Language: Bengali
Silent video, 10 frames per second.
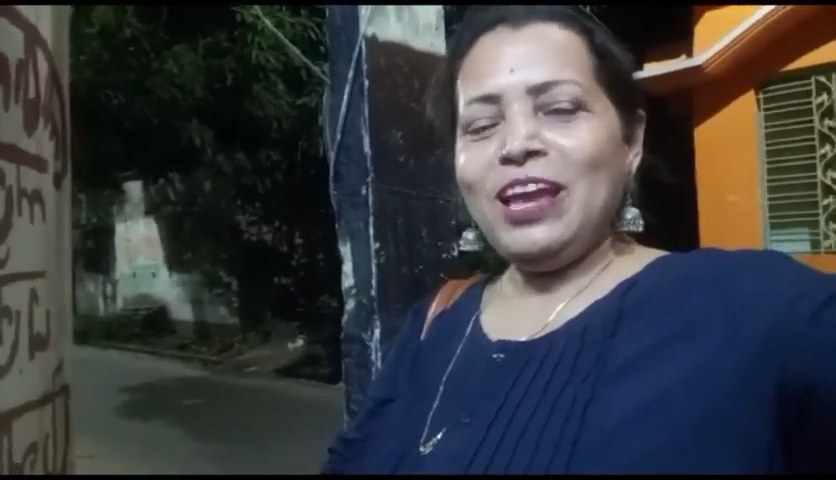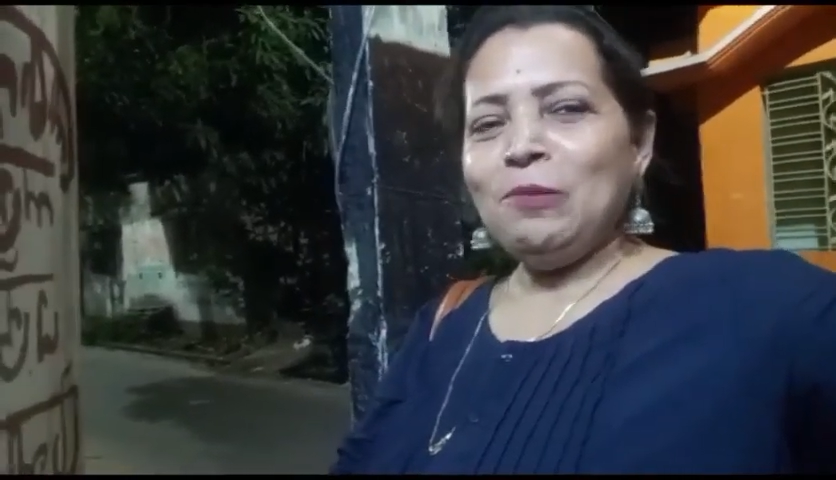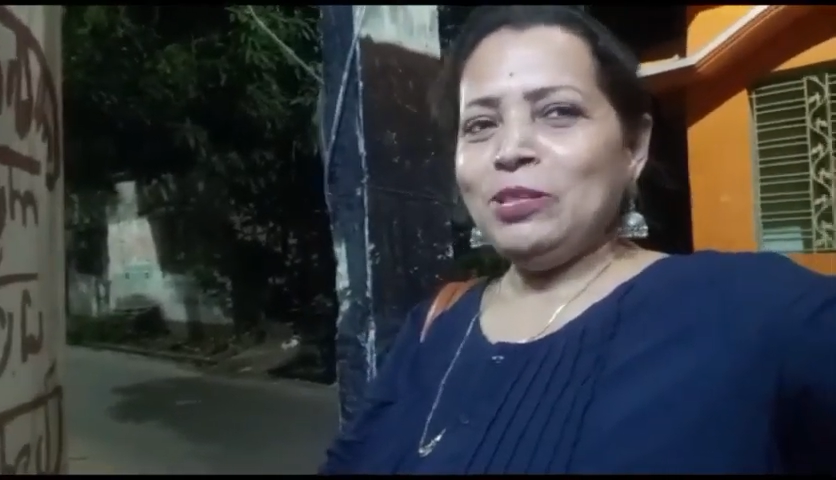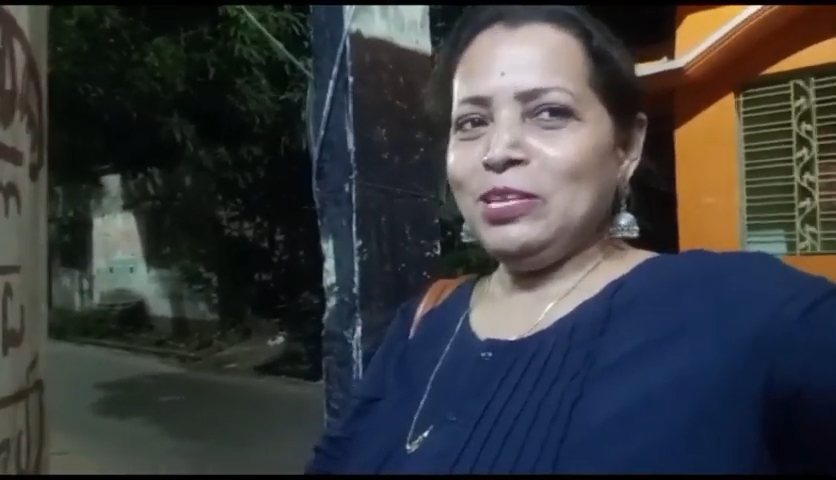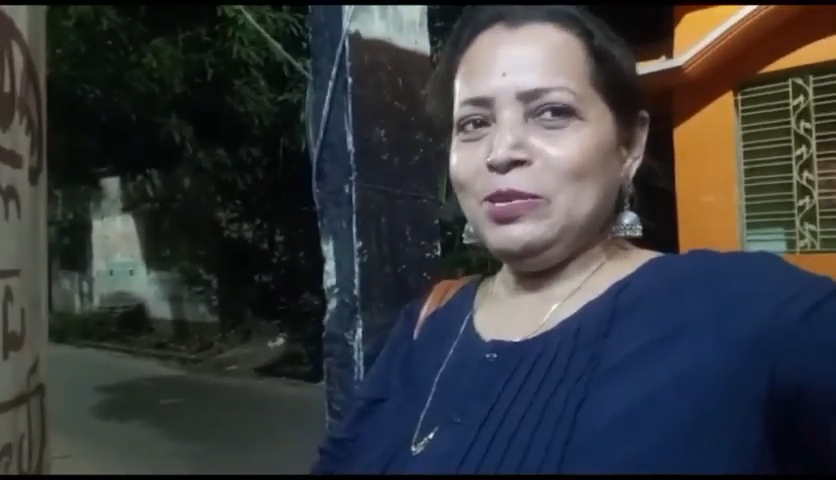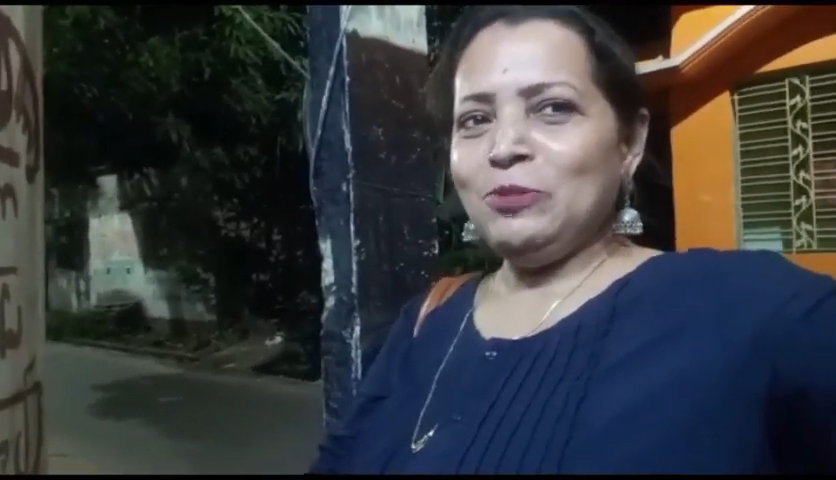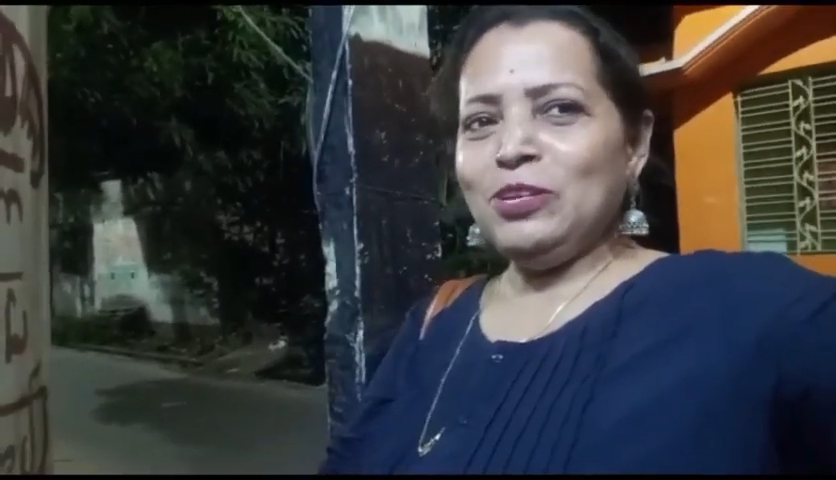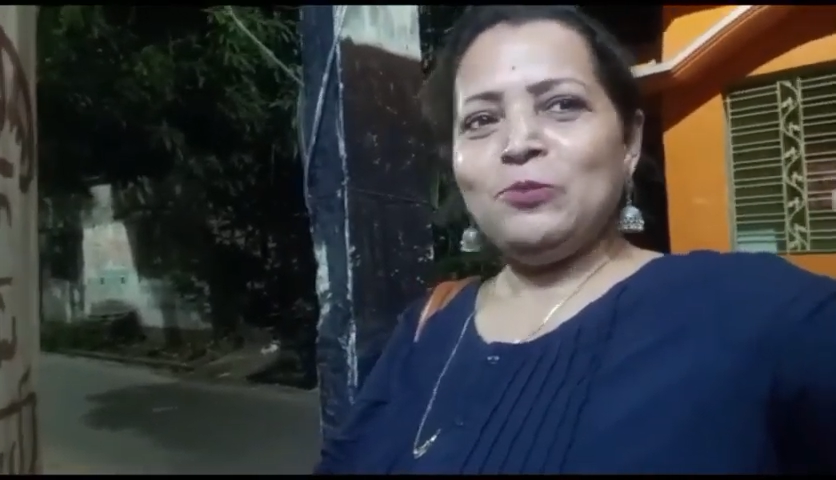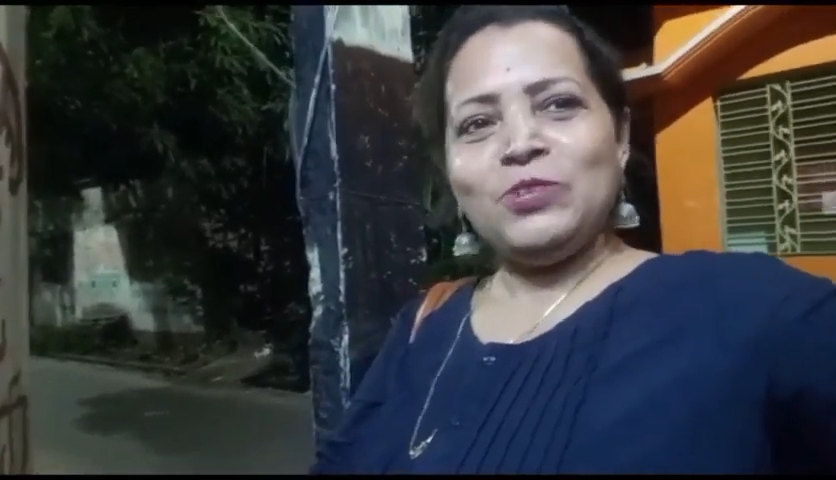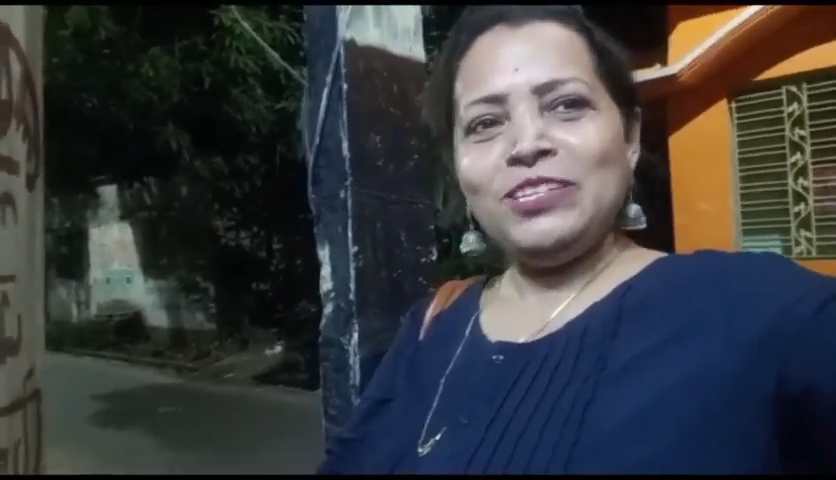আমাদের জীবনে
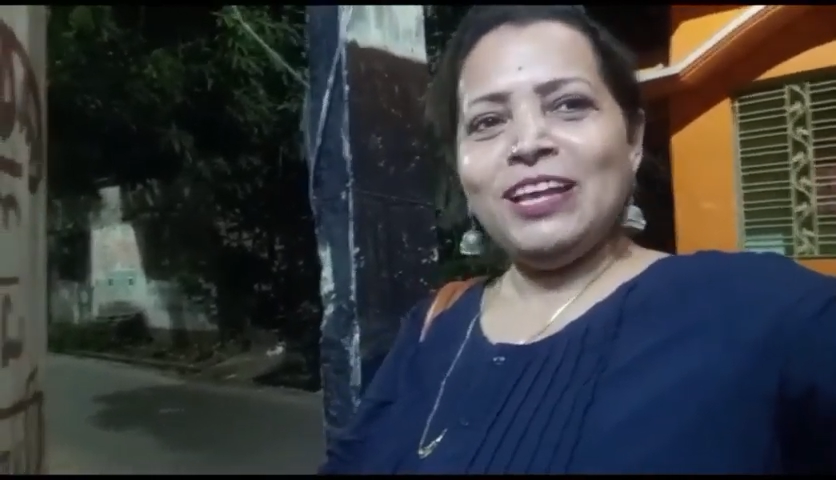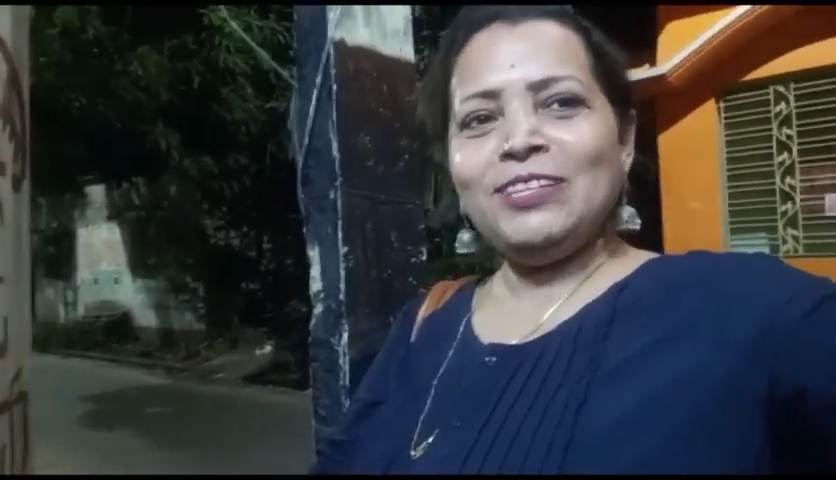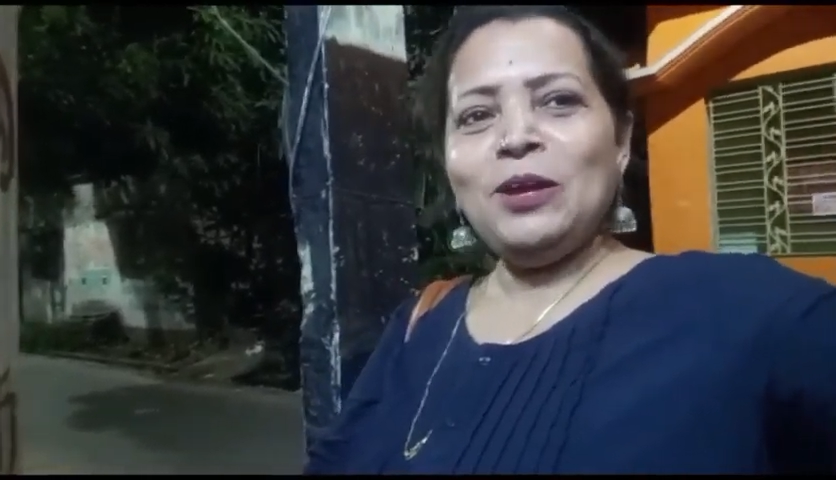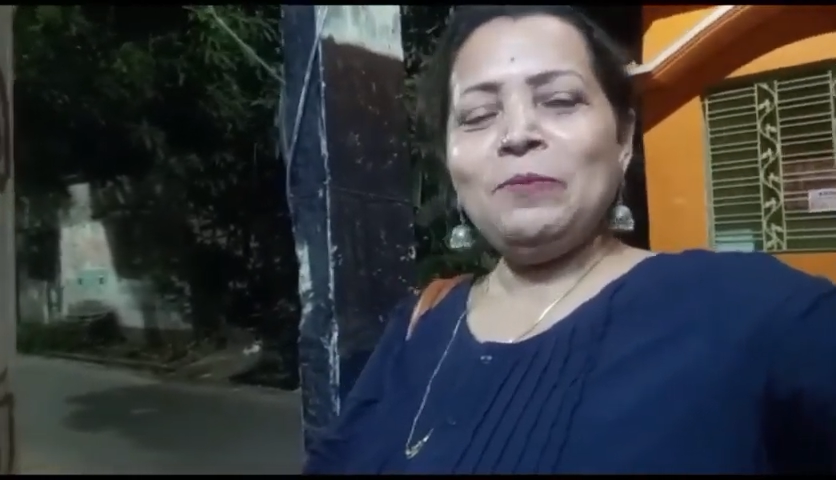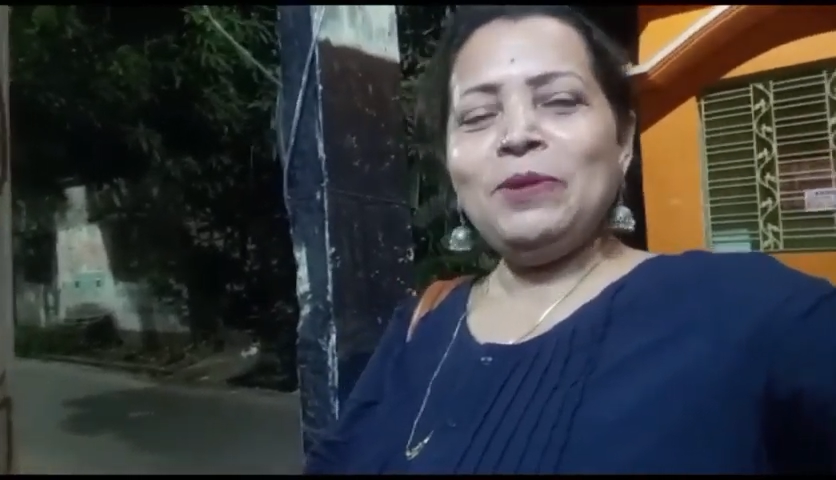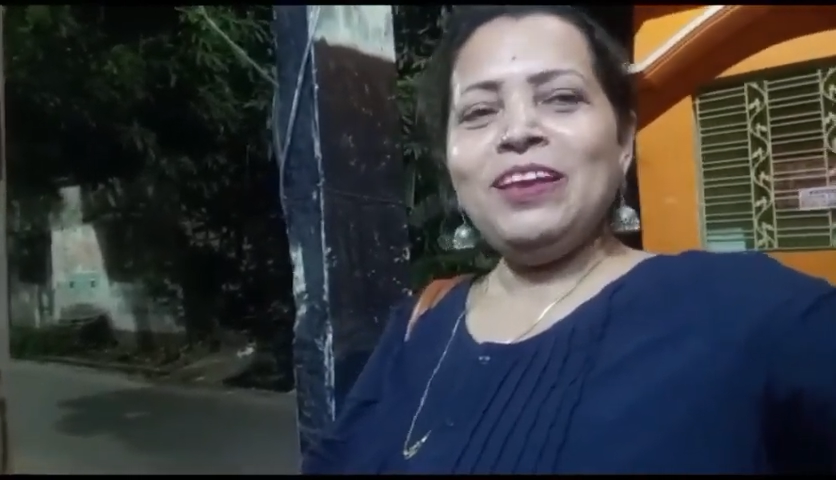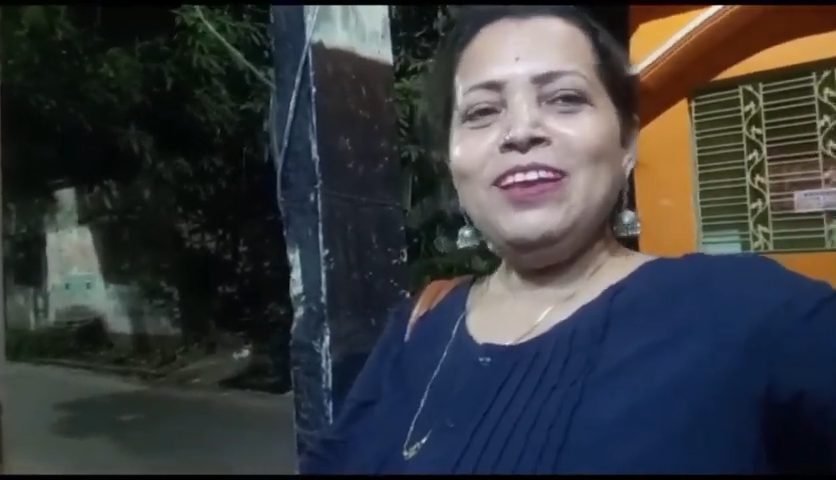খুশি থাকতে হবে